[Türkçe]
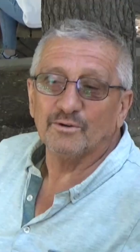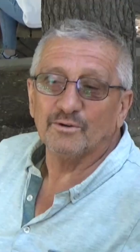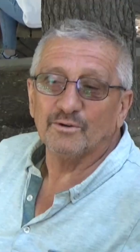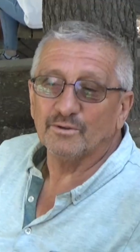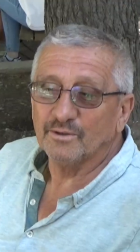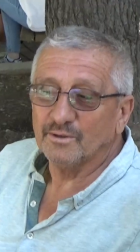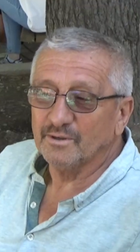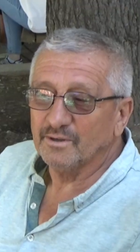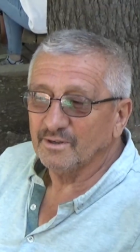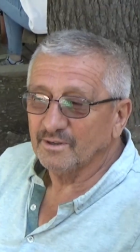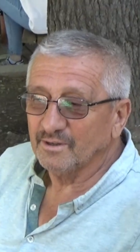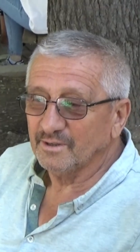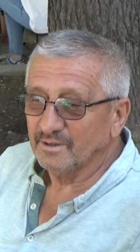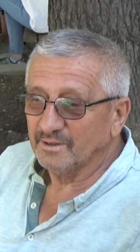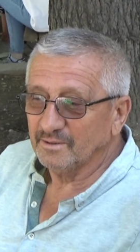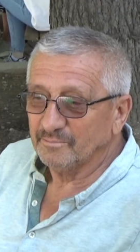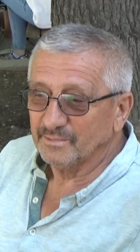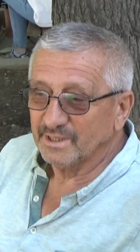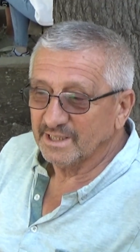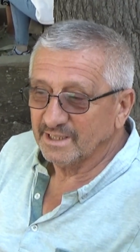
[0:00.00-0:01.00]

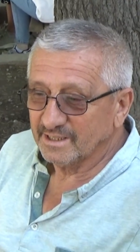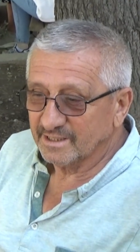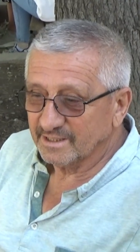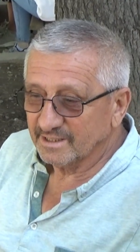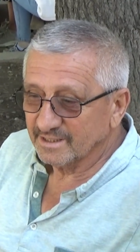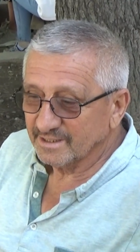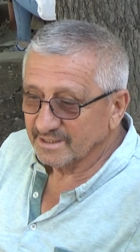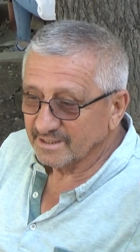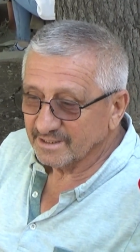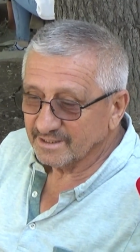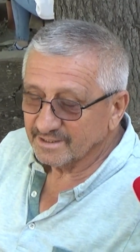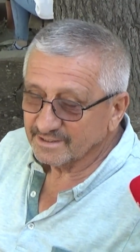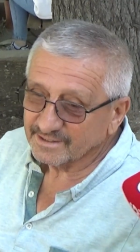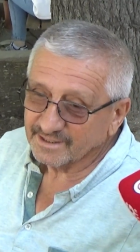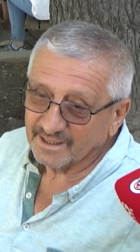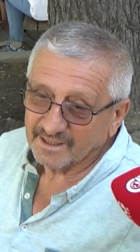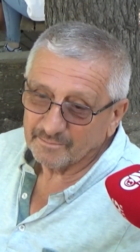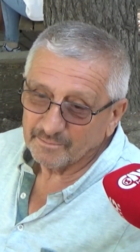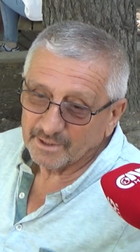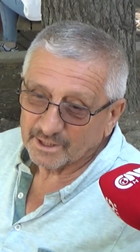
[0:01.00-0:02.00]
Oğlum derdim,
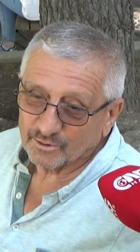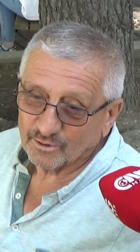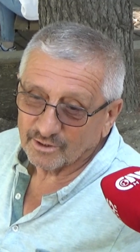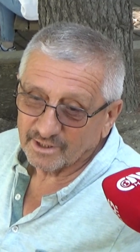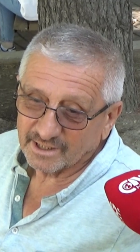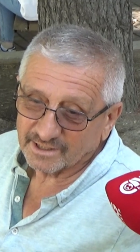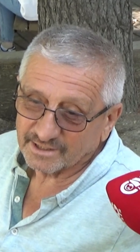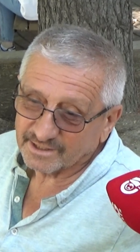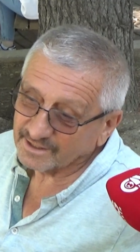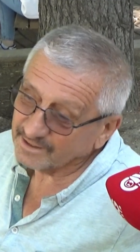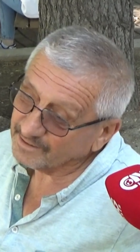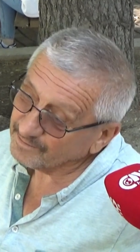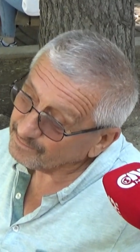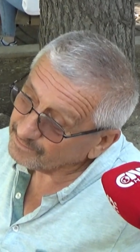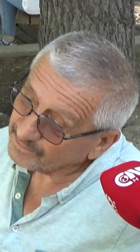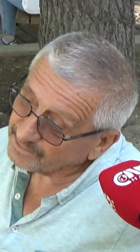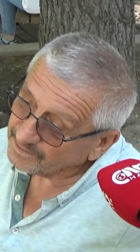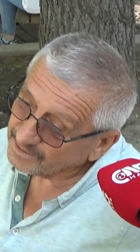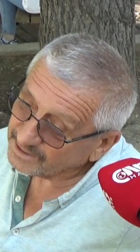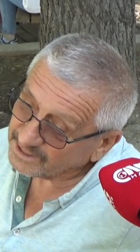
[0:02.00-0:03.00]
rahmet olası.
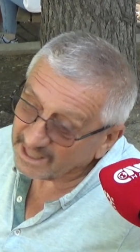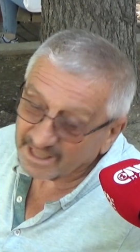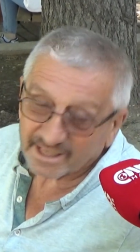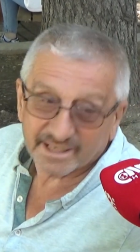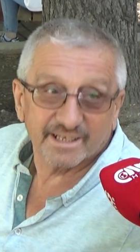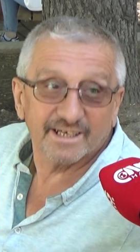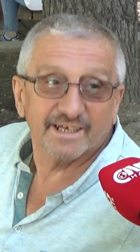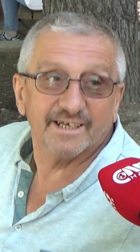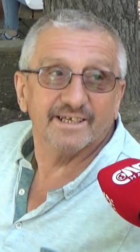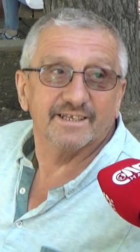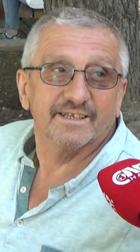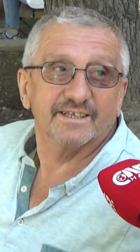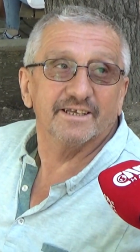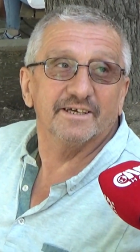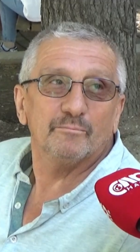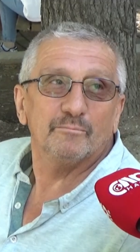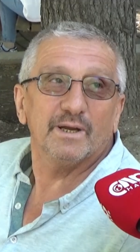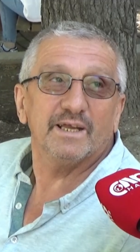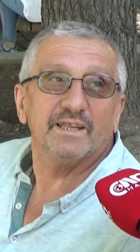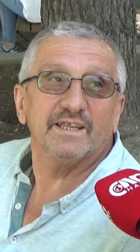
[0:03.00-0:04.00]
Çekti gitti.
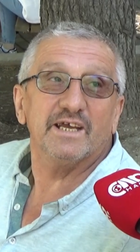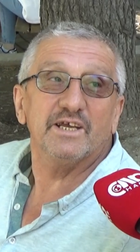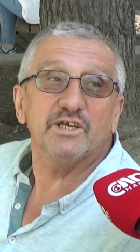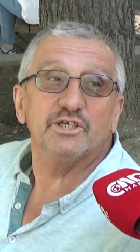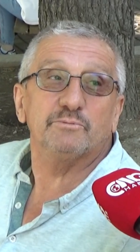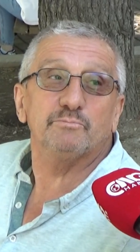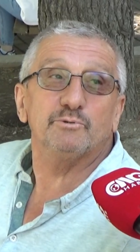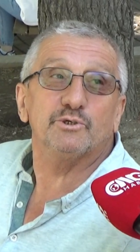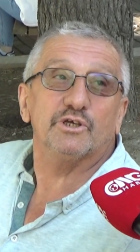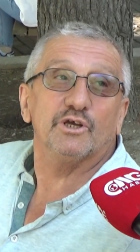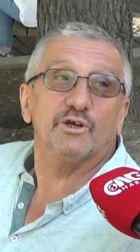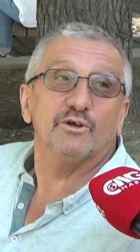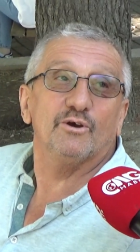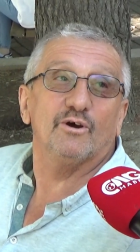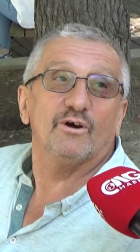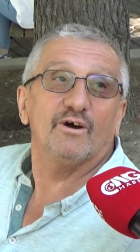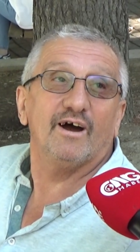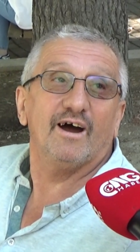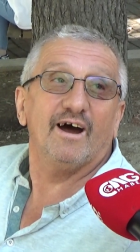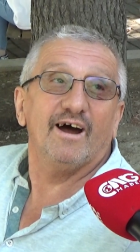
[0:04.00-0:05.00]
Bende hiçbir şey
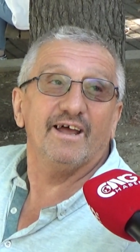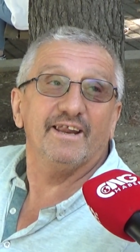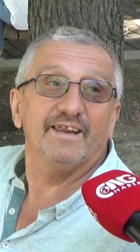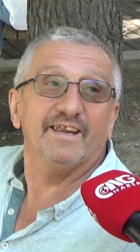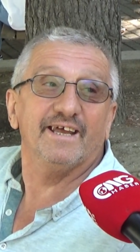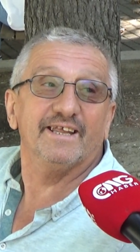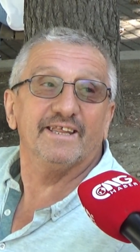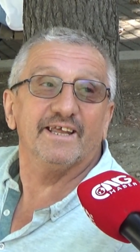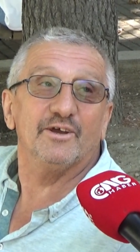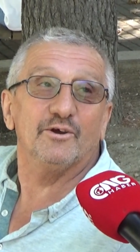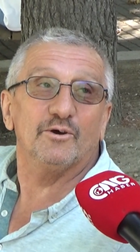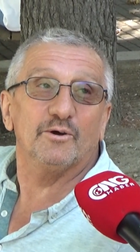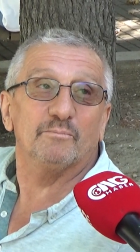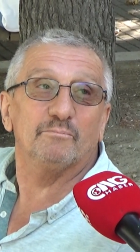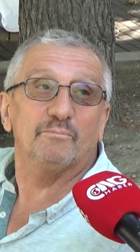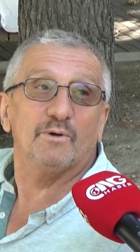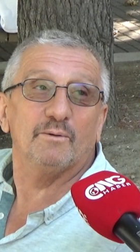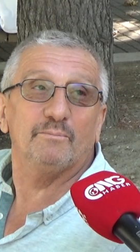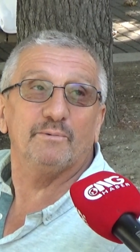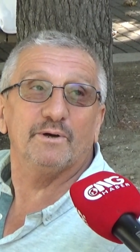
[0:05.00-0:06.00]
yok. Anne de yok,
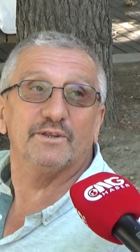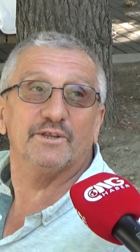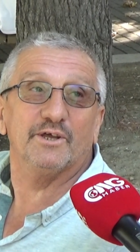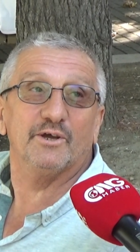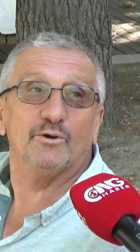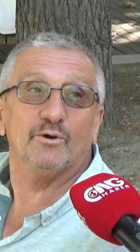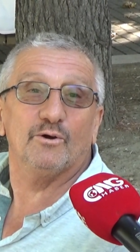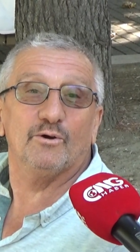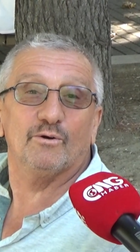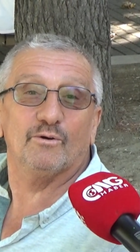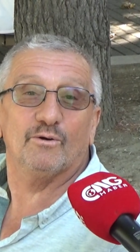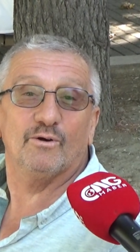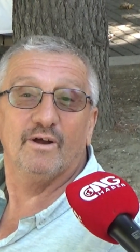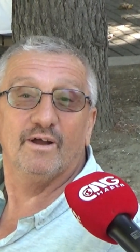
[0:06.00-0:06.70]
baba da yok.